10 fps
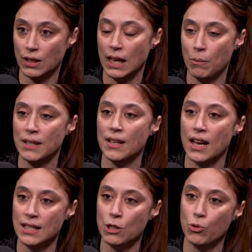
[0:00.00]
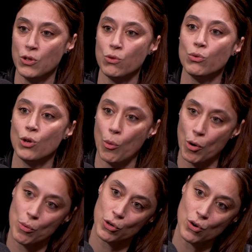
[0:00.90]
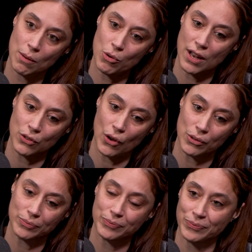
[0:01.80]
qu'elles mettent à disposition de leurs propres collaborateurs.